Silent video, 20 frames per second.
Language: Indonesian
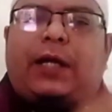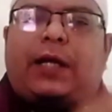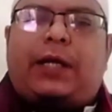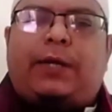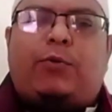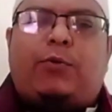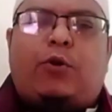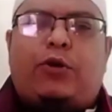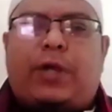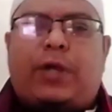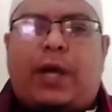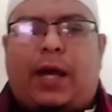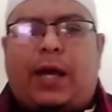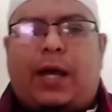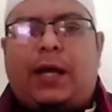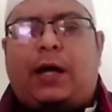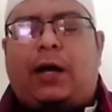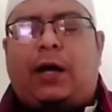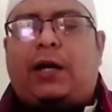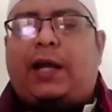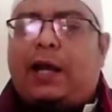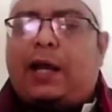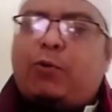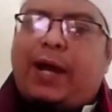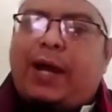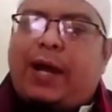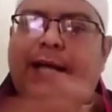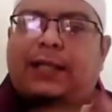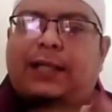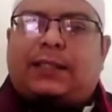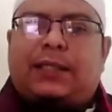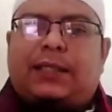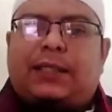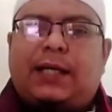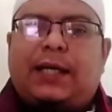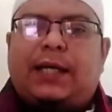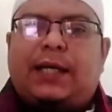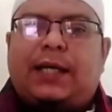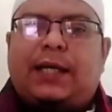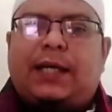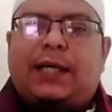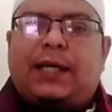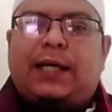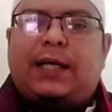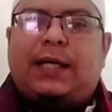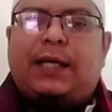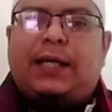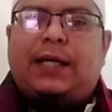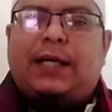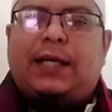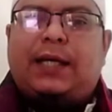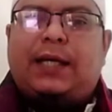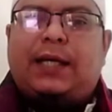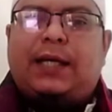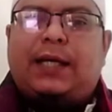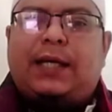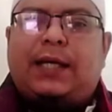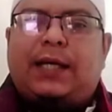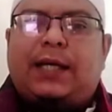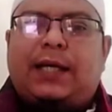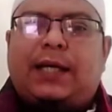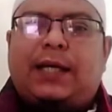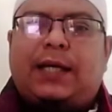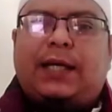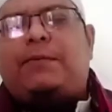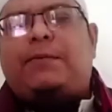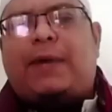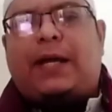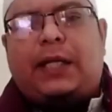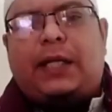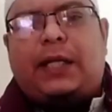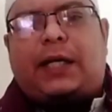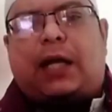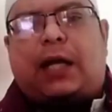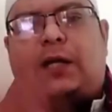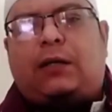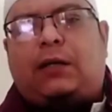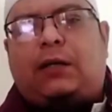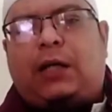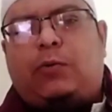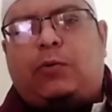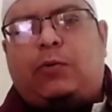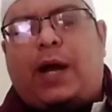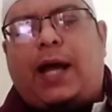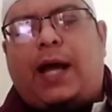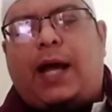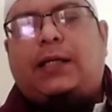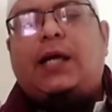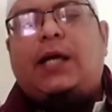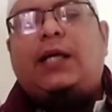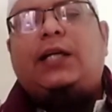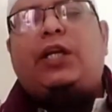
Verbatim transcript: Ketika ibunya mau mandi dimandikan oleh Wes, digendong oleh Wes.